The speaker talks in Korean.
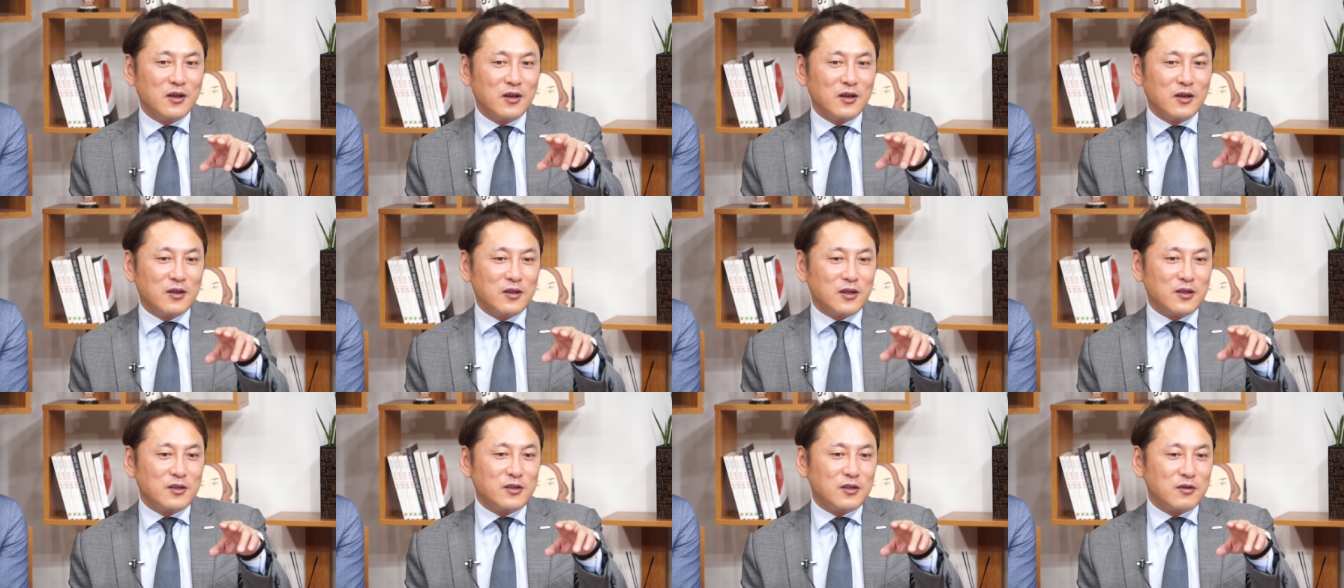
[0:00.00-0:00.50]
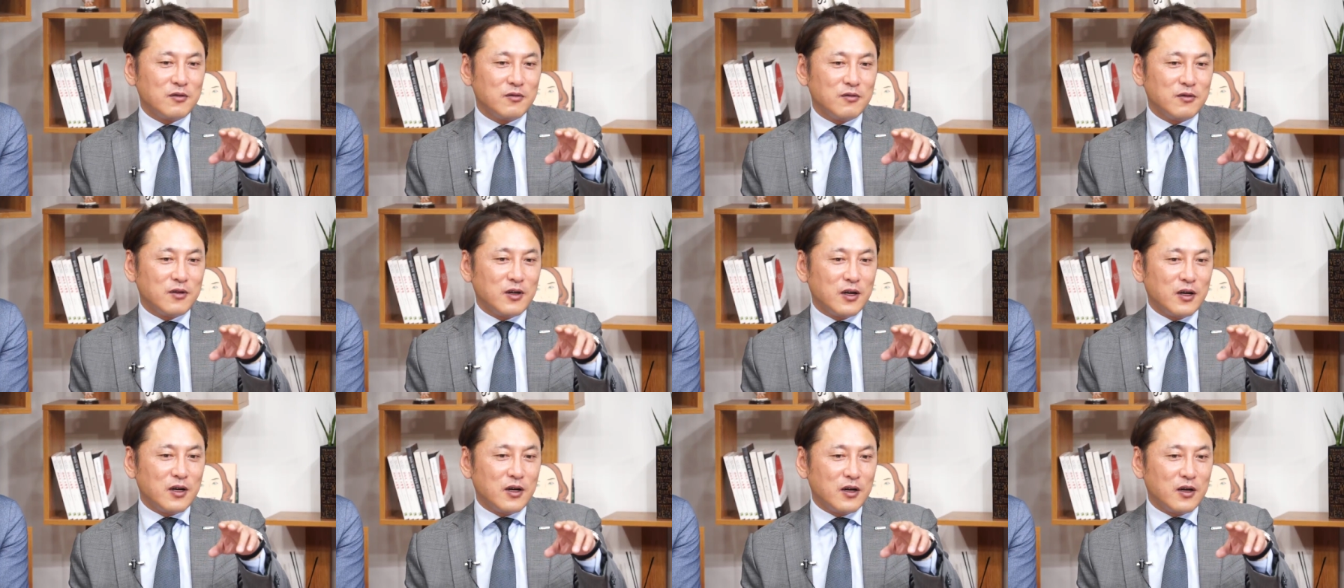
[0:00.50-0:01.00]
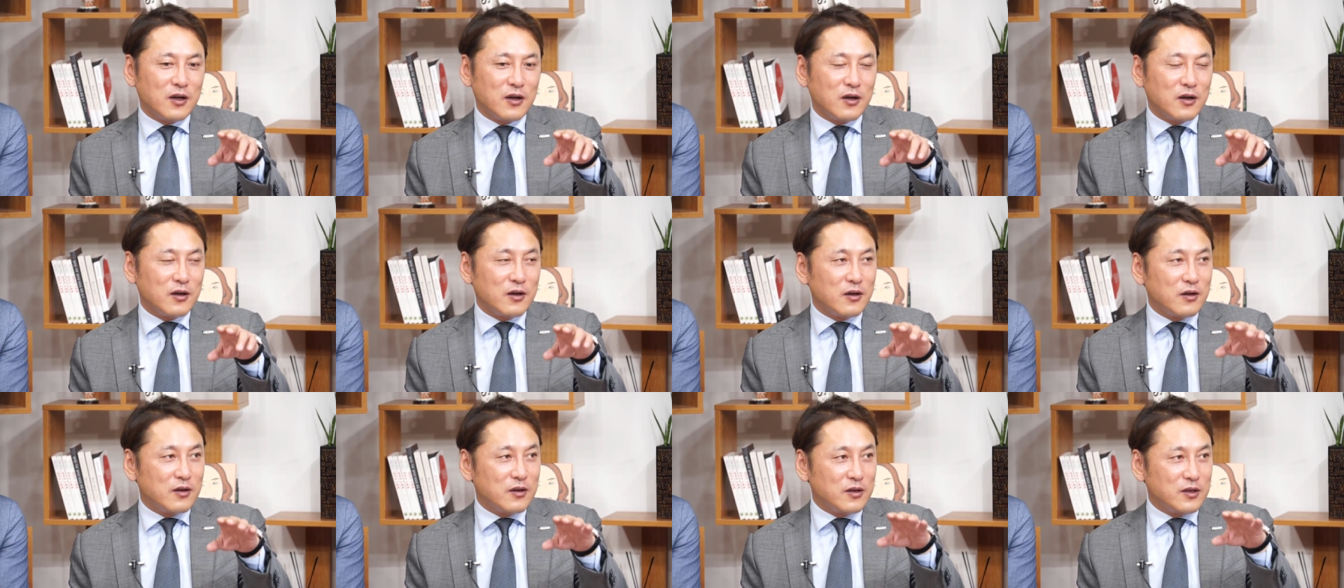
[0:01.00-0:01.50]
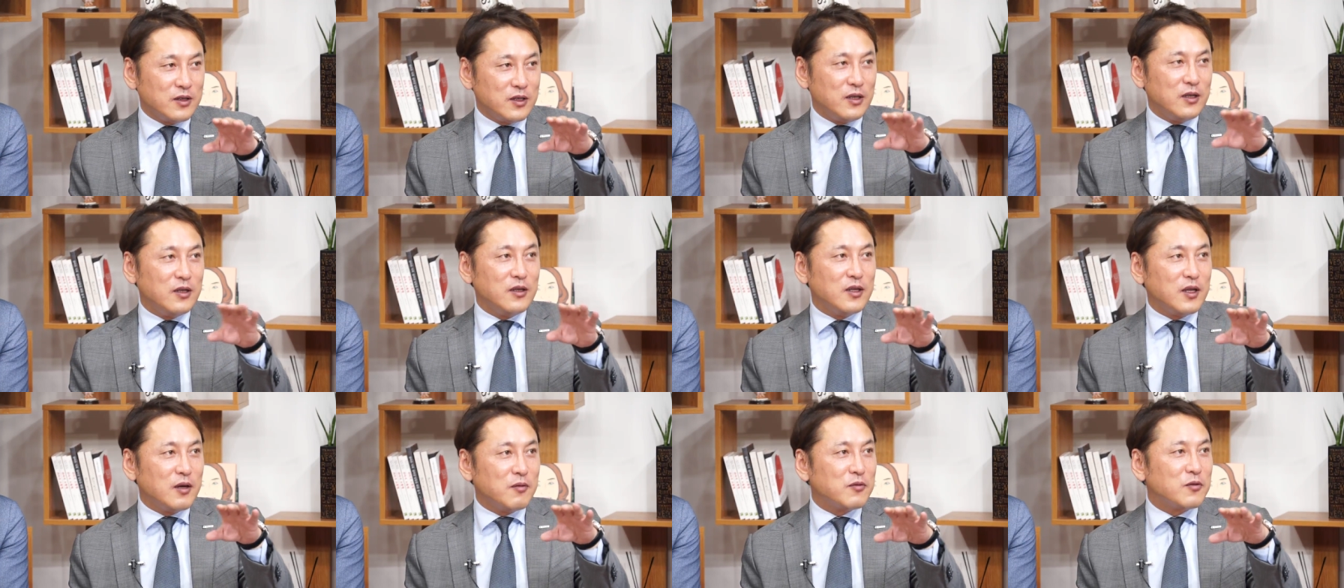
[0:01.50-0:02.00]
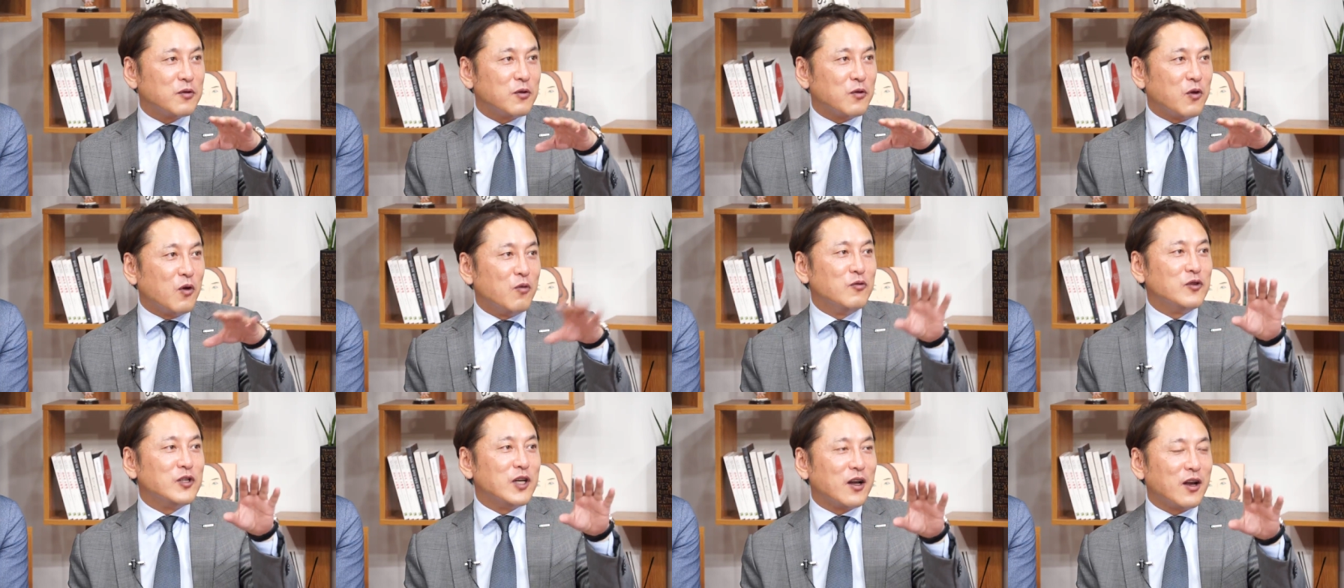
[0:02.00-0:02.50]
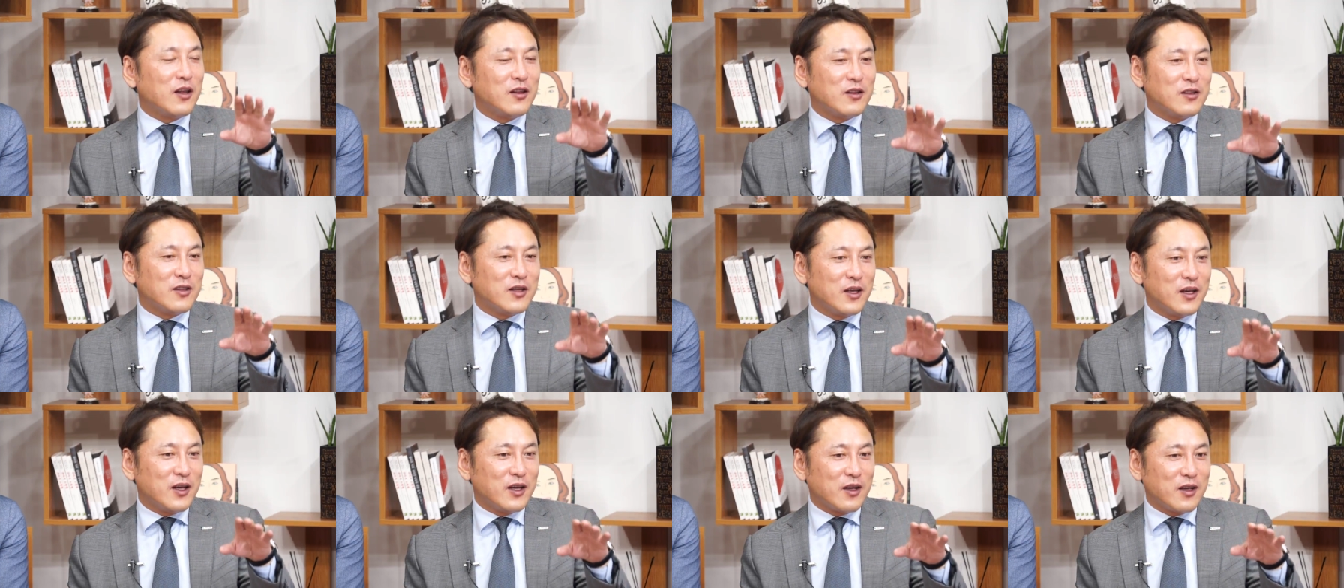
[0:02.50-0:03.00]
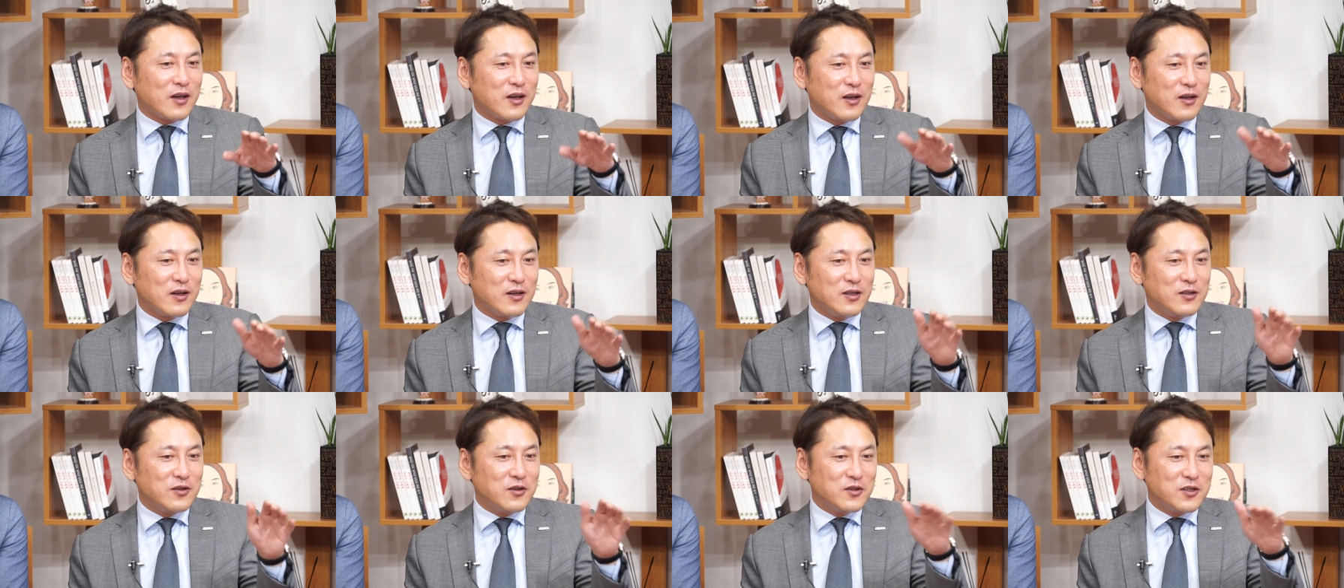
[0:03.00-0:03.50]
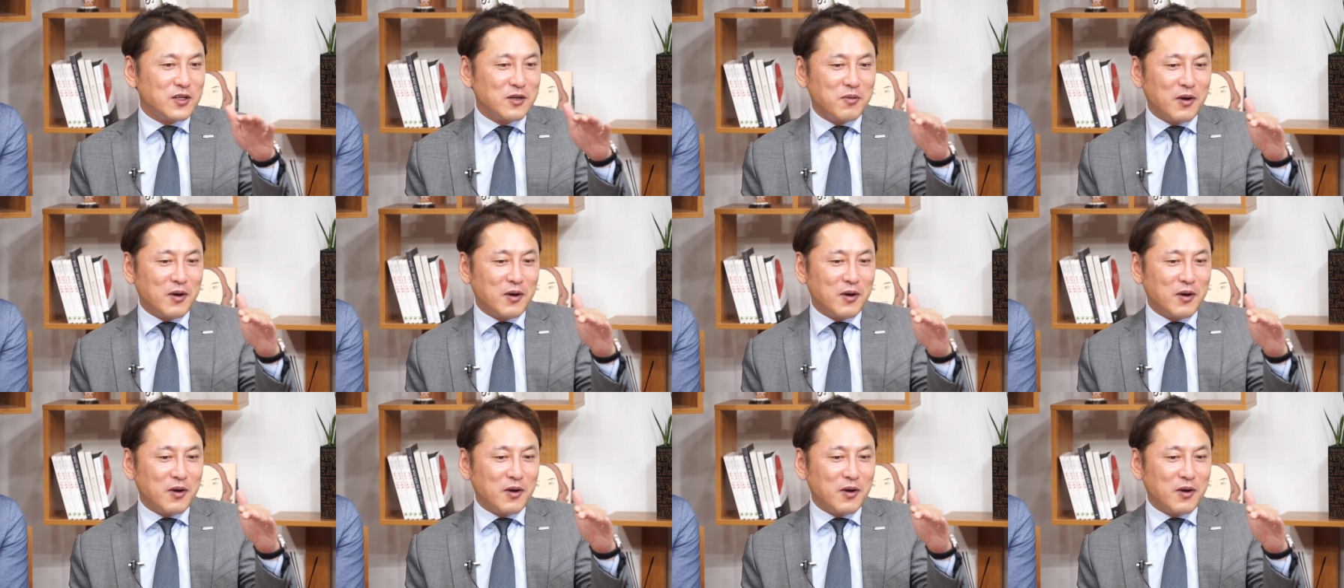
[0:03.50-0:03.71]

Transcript: 근데 이 친구가 신인 때부터 너무 잘했는데 2007,